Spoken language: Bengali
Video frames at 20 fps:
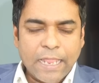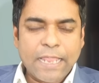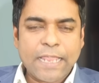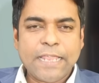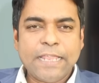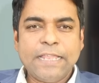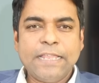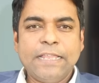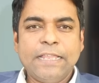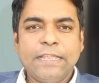
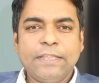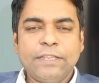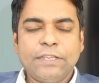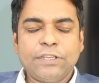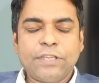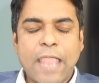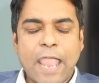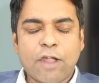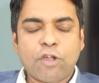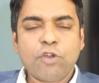এই
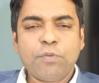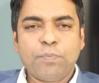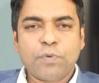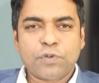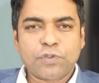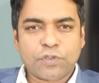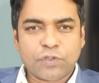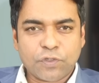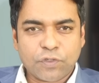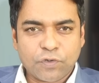এখন
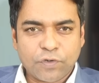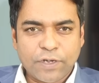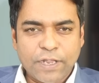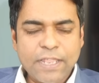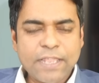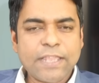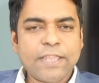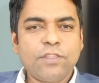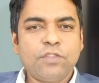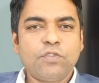পর্যন্ত
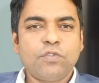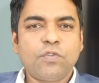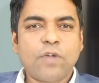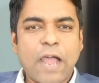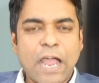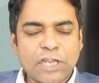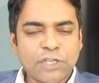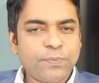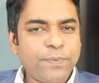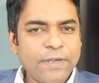নেই কিন্তু
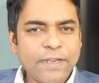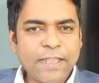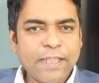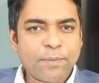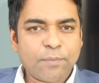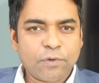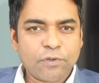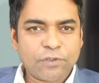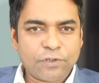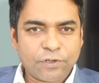আসবে না
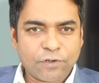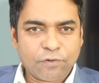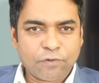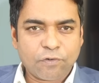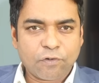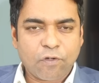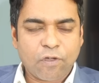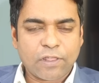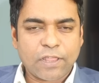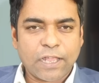এমন যে
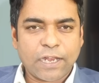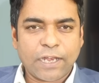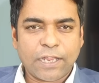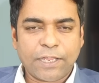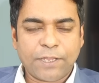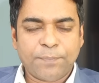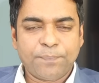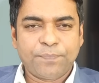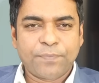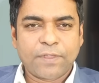কোনো কথা
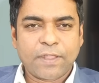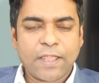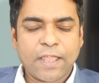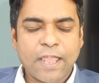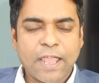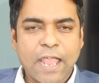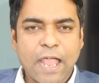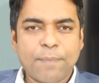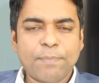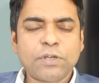নেই
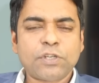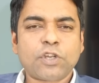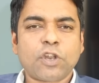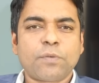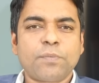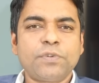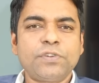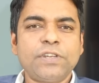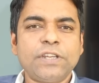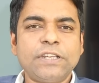আমরা
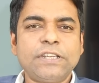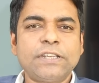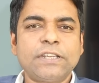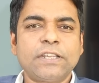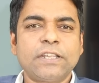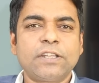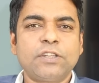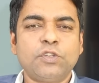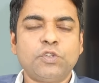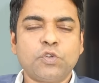সর্বশেষ
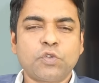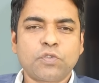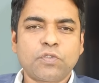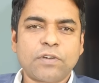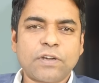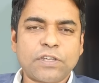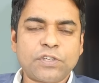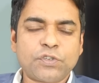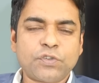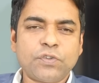
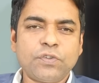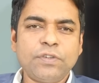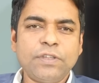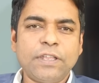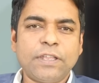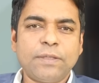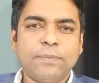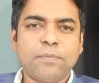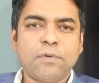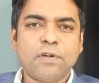যুক্তরাষ্ট্র
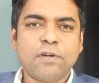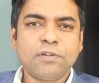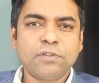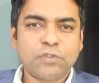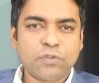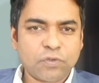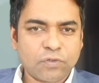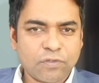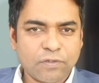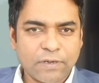এবং
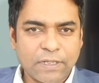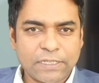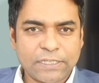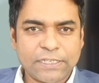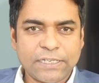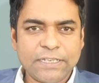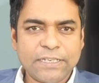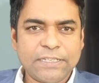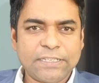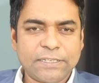
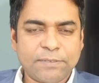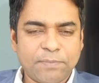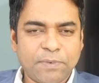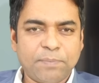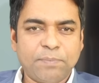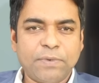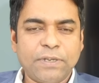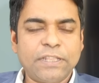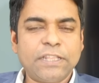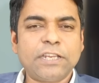যুক্তরাজ্যের যে
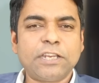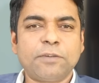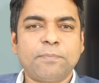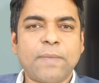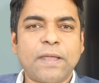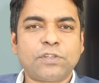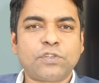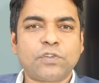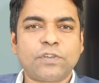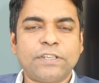বিবৃতি
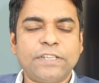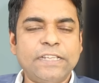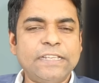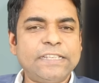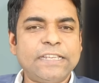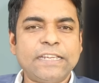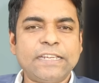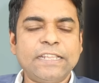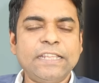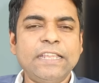নির্বাচন নিয়ে
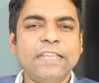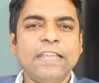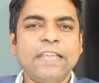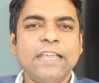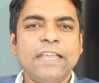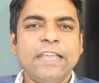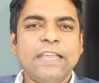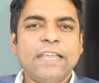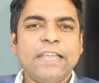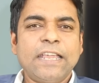সেটি
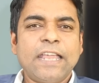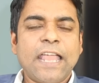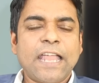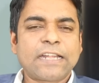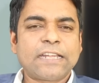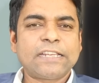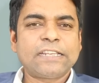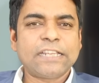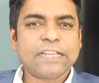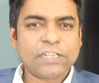
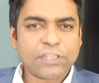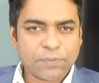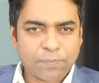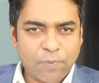একটা শেষ